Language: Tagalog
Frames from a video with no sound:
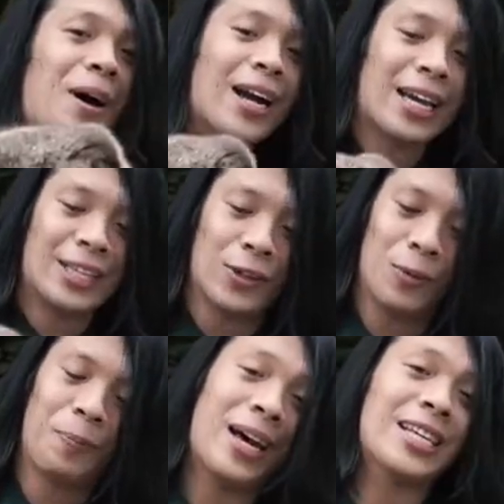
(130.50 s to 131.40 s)
na bagay
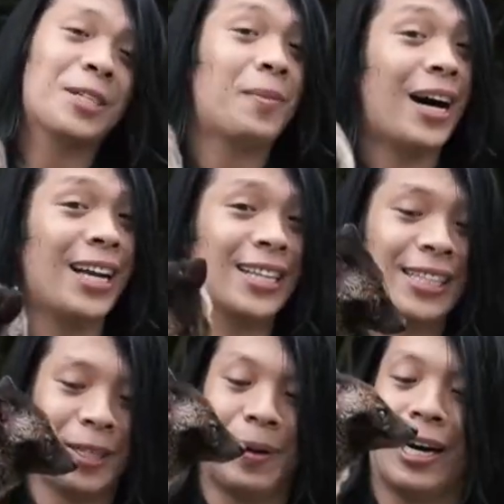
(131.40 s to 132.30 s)
ito para sa mga
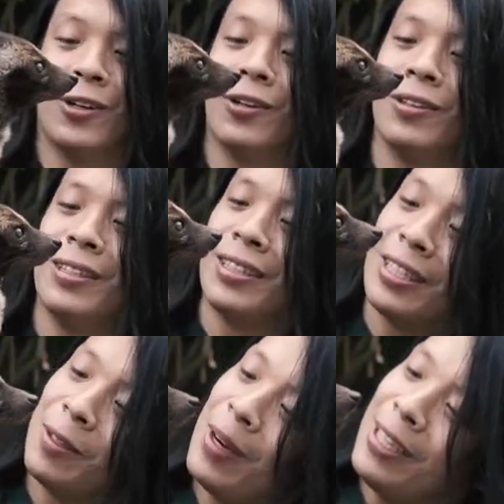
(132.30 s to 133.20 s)
nagtatrabaho.
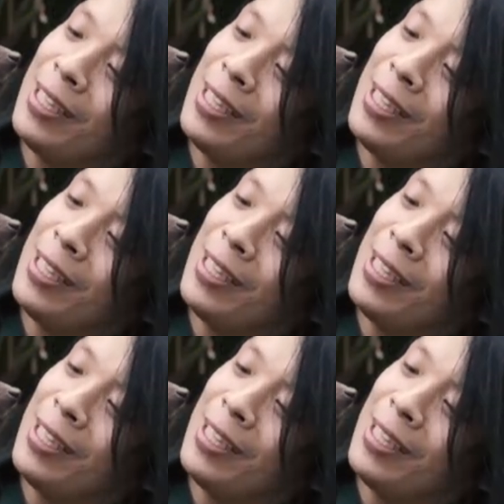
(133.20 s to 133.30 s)
Diba,